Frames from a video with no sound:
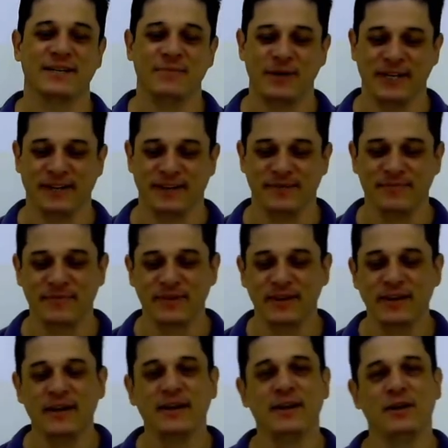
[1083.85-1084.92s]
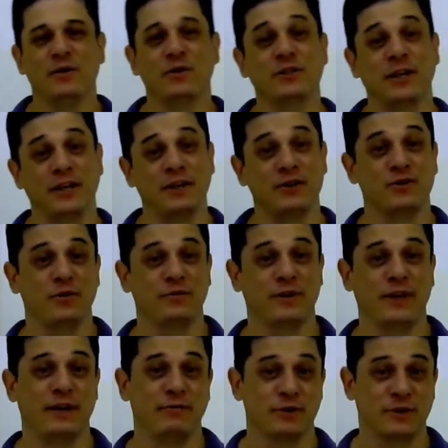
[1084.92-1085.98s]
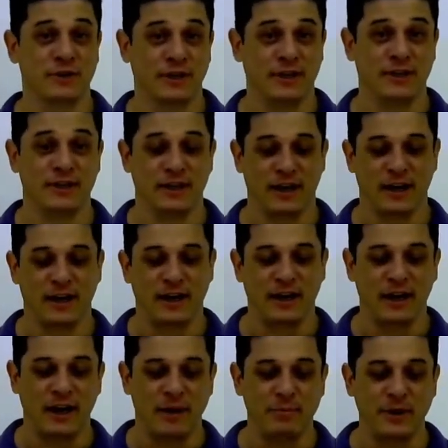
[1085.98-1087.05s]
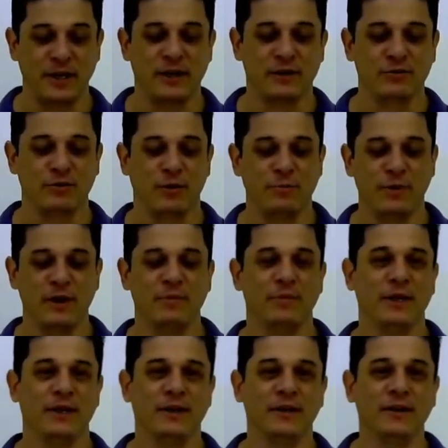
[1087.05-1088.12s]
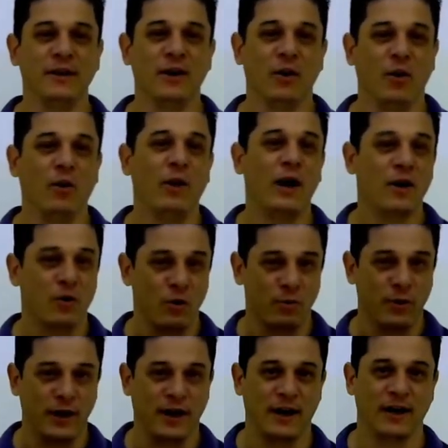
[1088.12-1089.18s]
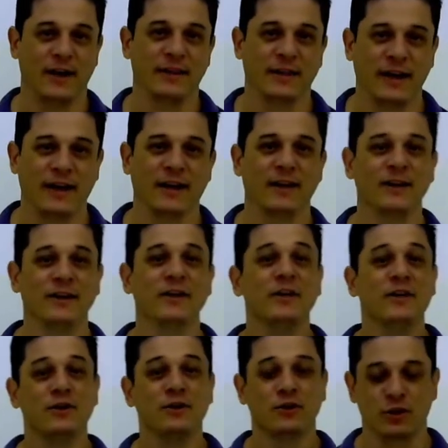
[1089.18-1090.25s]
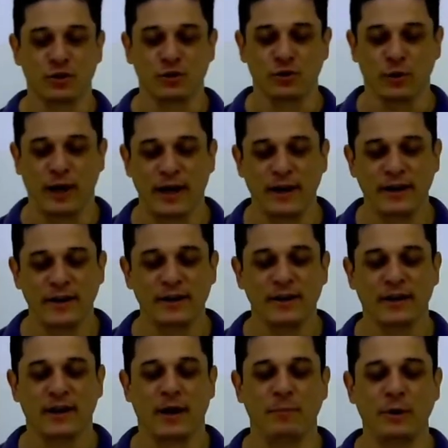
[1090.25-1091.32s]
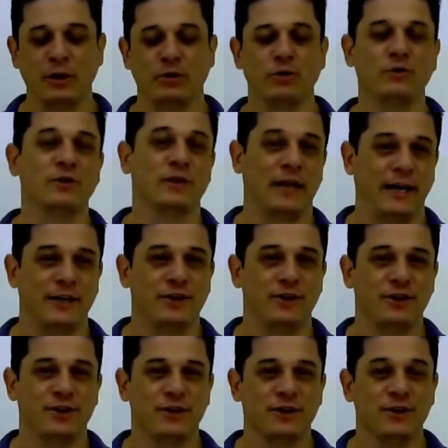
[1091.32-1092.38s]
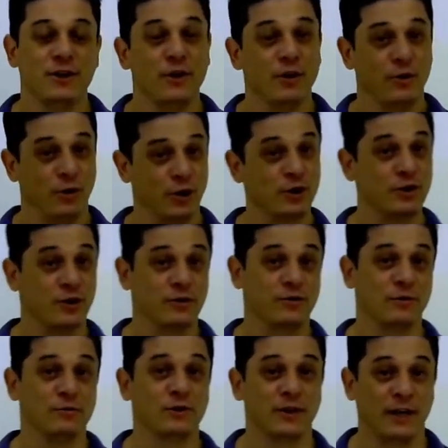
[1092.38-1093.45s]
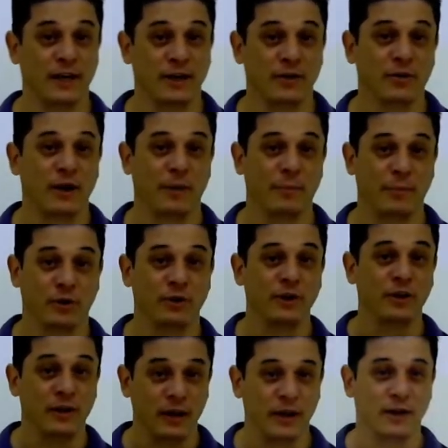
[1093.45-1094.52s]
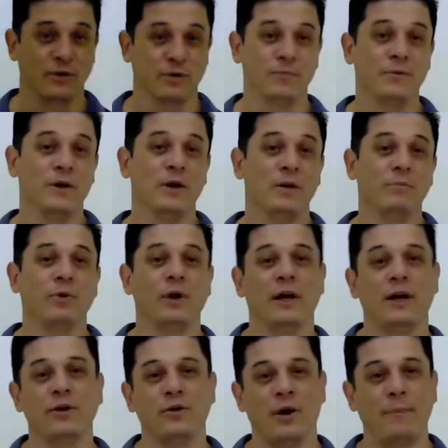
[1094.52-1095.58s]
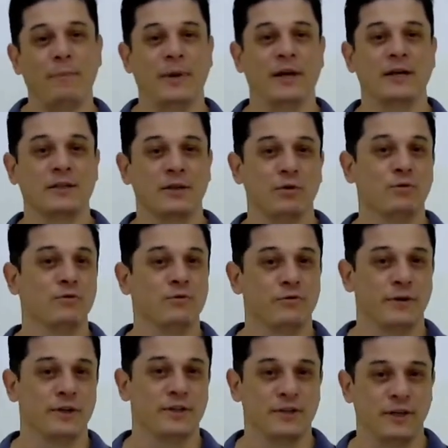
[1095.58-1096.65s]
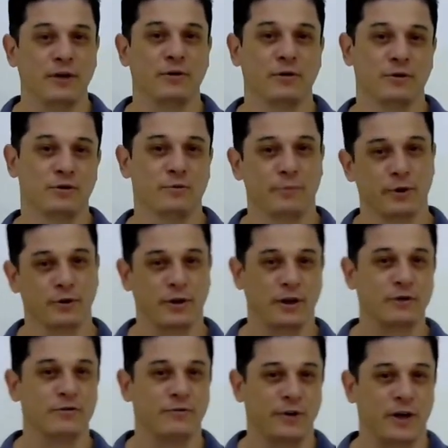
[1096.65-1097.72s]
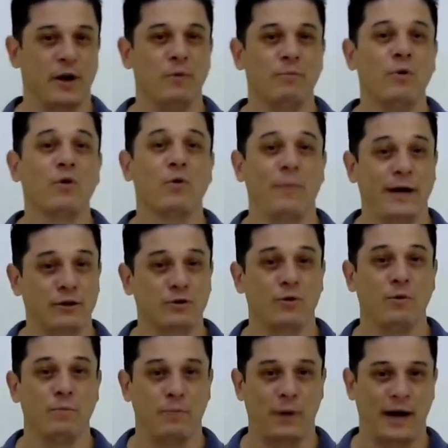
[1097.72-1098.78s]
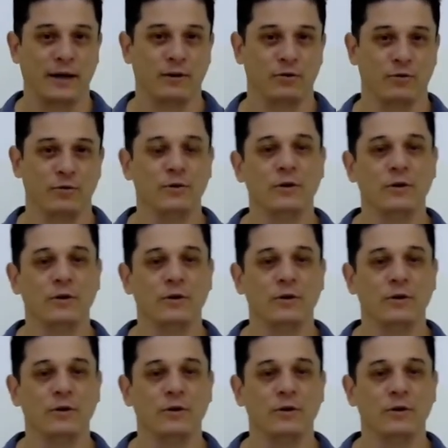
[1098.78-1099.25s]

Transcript: manhã. Eu gostaria de convidar você a abrir a sua Bíblia ou a acompanhar na tela Josué, capítulo 7. Hoje nós vamos ler o capítulo inteiro, pulando apenas alguns versículos para o texto ficar um pouco mais compacto.